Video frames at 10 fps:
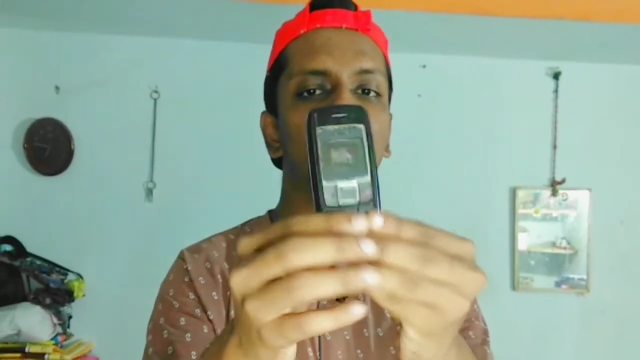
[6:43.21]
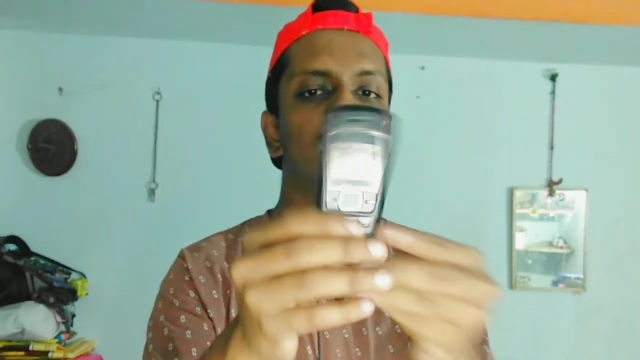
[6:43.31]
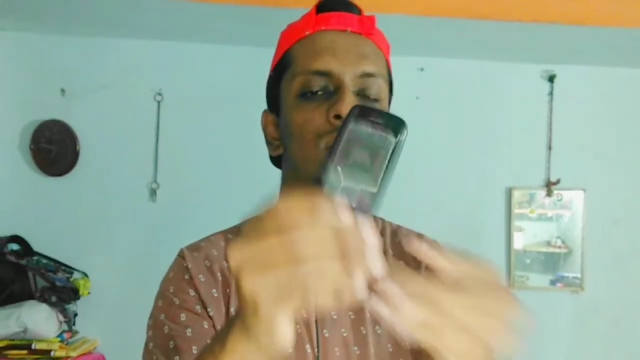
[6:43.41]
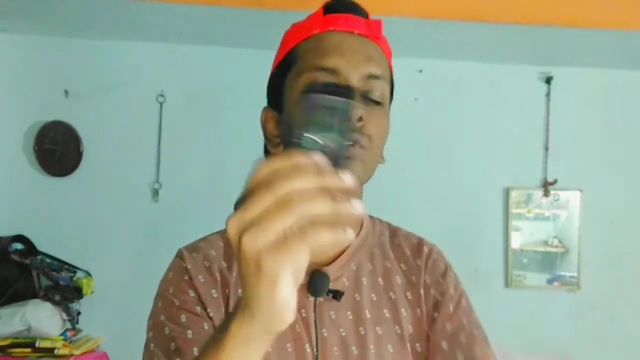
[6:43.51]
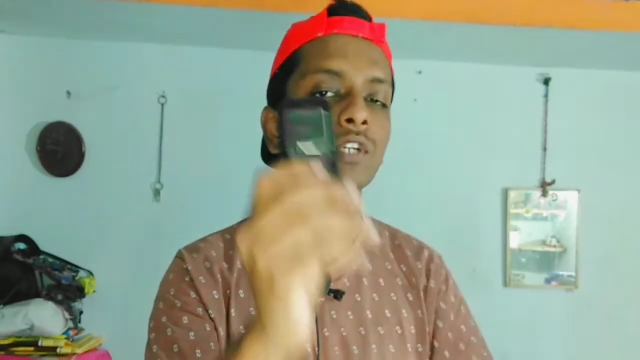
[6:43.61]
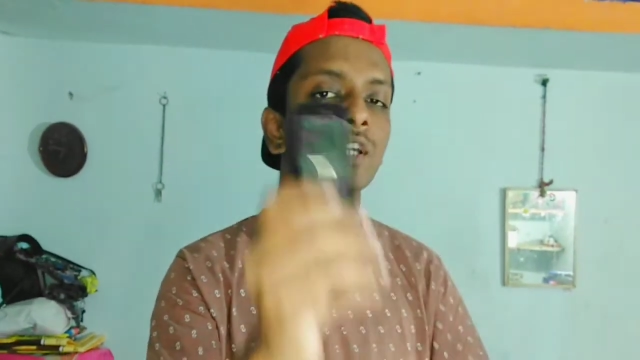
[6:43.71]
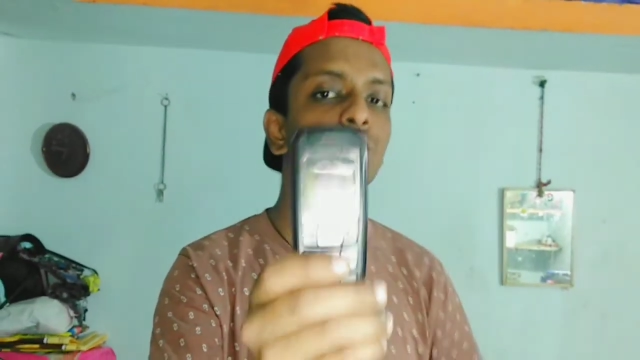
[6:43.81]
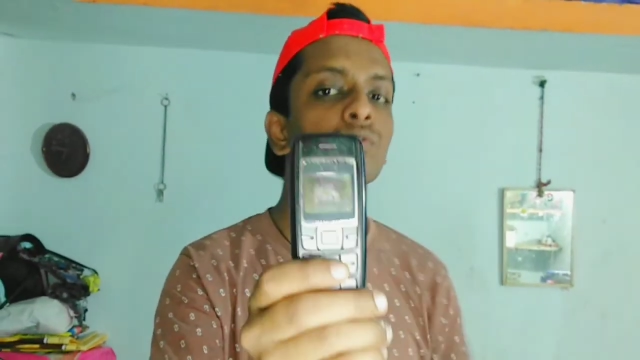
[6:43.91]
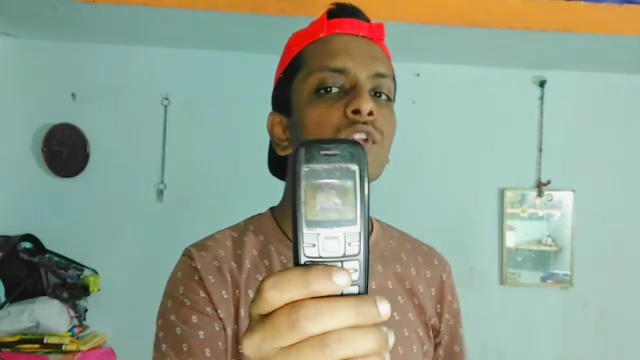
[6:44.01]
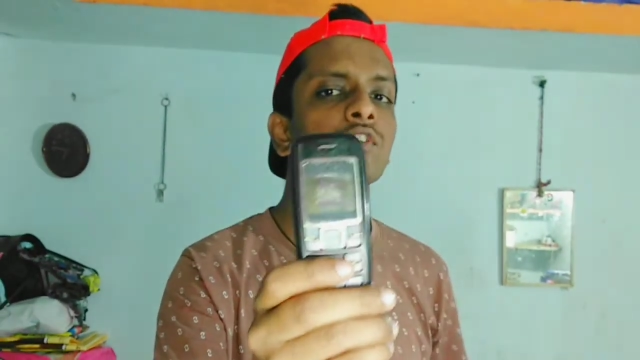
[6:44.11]
नोकिया सोलह
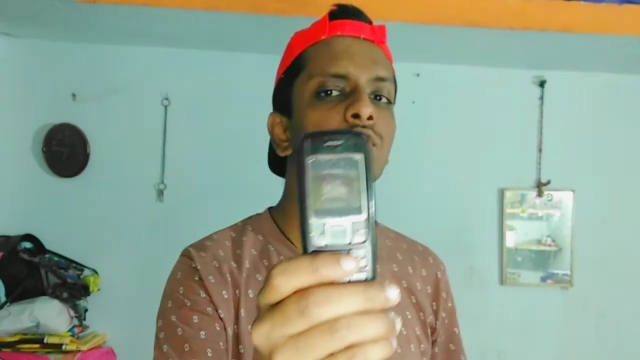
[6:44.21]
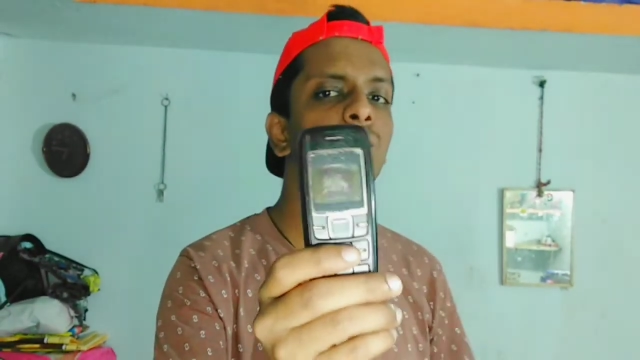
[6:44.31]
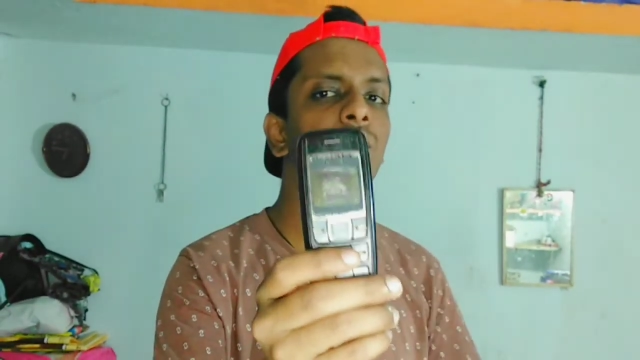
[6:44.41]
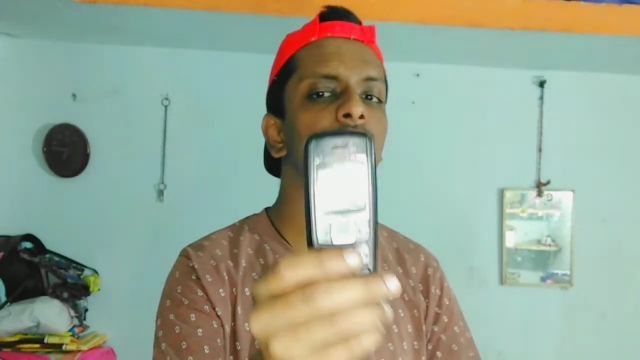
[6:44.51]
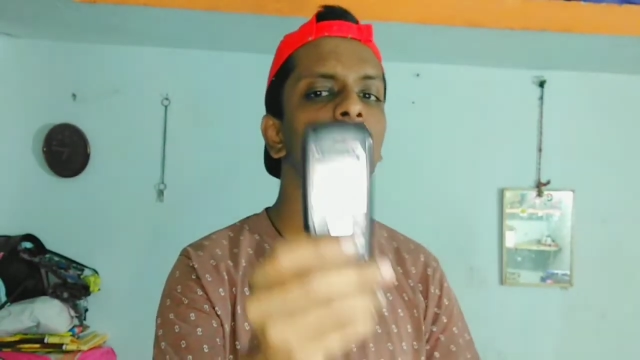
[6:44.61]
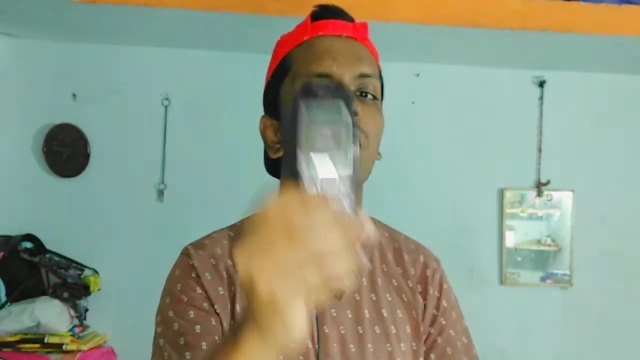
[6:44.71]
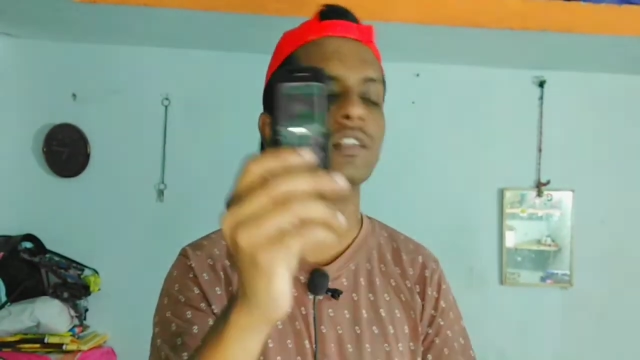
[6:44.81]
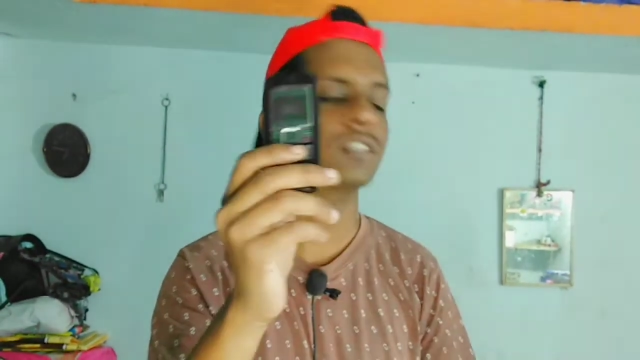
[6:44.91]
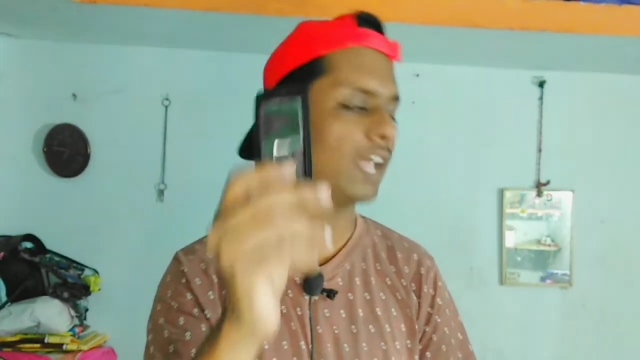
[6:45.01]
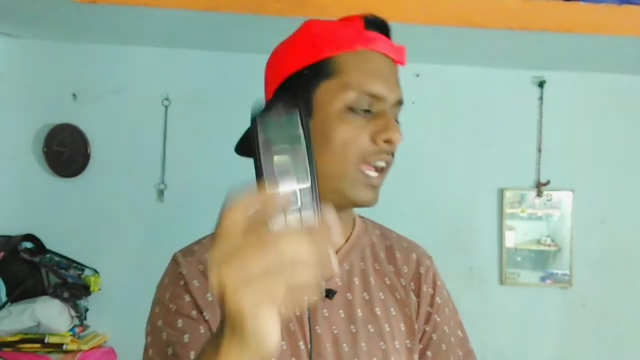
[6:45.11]
सौ मॉडल और
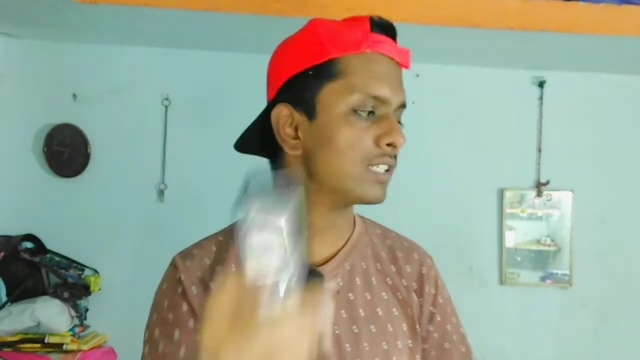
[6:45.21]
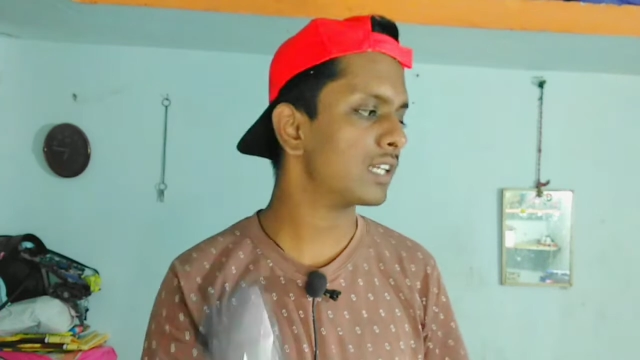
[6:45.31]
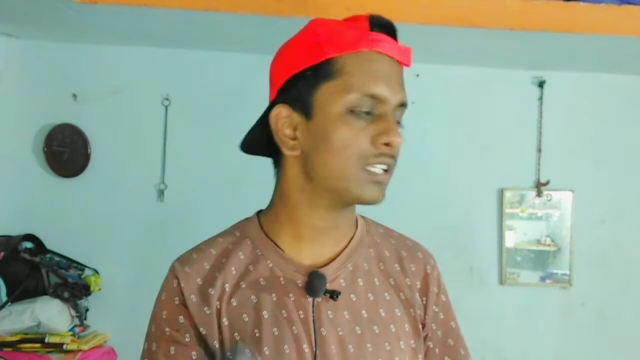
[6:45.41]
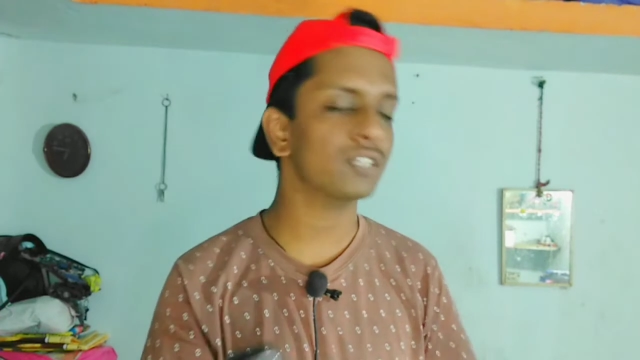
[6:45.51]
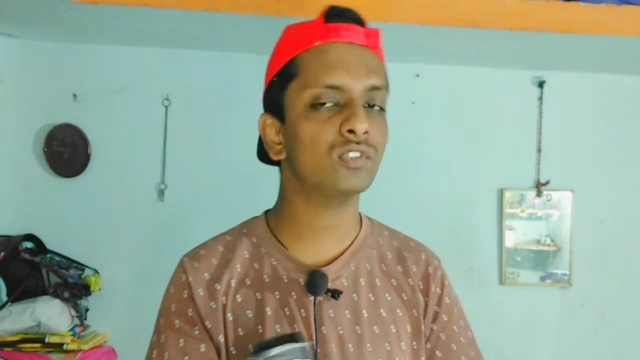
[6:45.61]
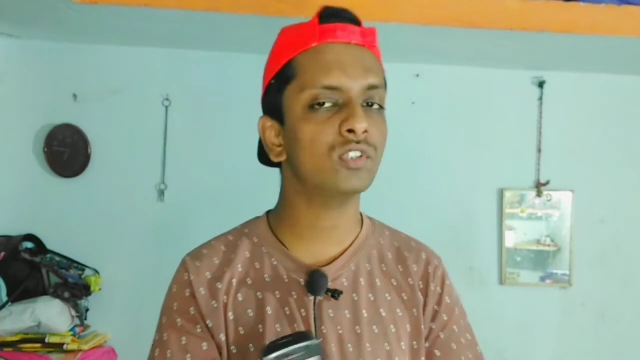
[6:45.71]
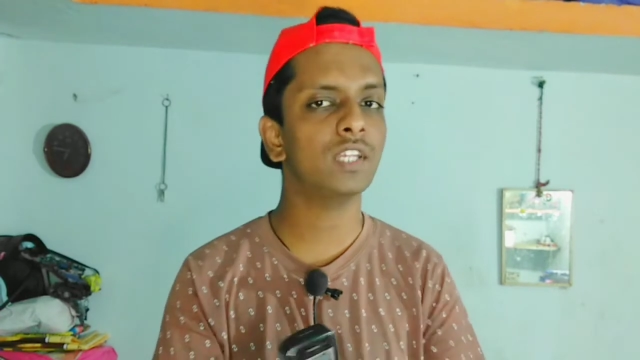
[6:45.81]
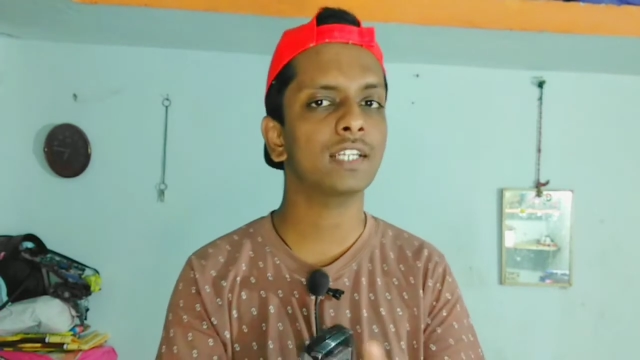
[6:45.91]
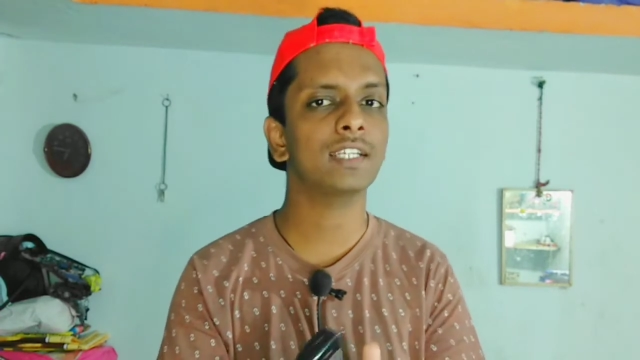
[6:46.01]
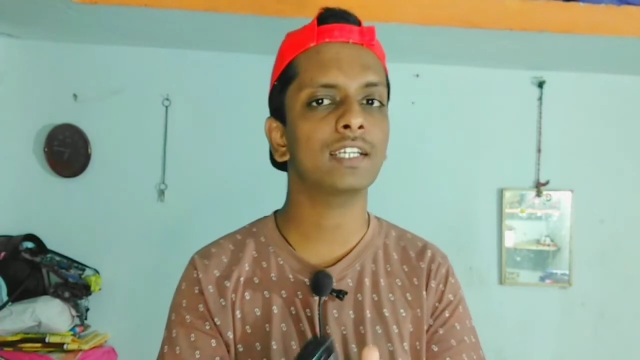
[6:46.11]
थैंक्स आज की वीडियो देखने
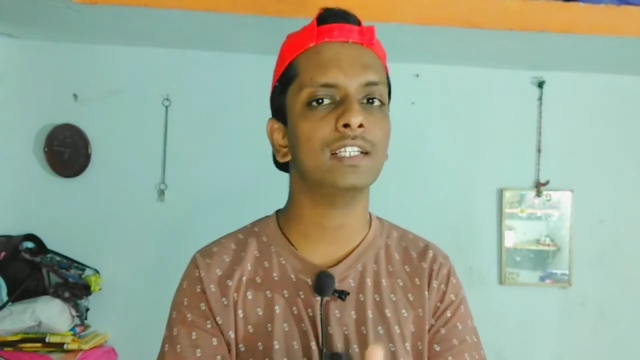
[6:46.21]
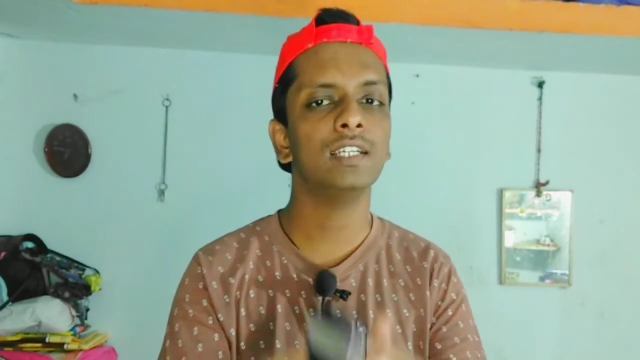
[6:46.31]
के लिए